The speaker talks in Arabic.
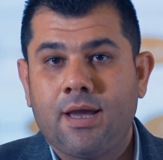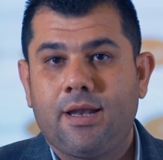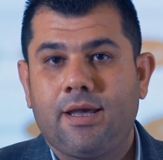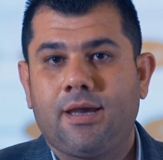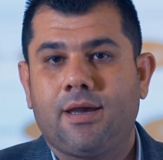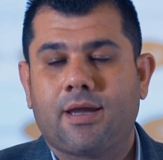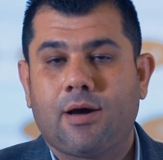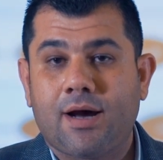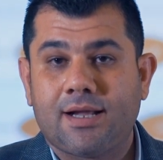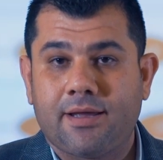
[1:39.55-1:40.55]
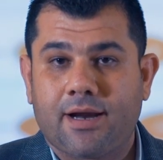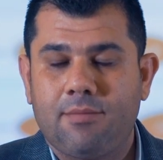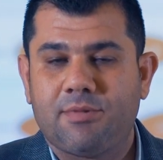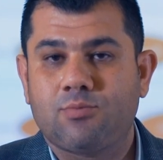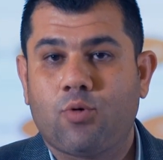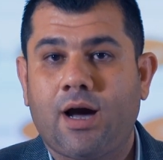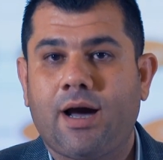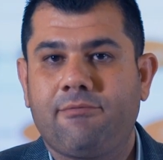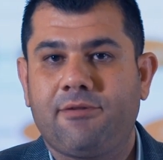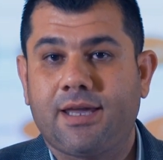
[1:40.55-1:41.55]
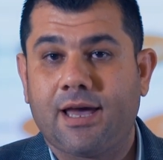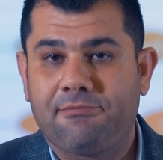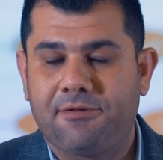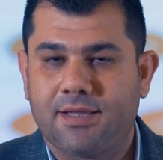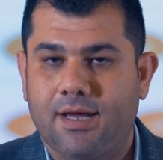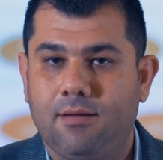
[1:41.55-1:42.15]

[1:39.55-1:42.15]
لكوادر المجموعة في كافة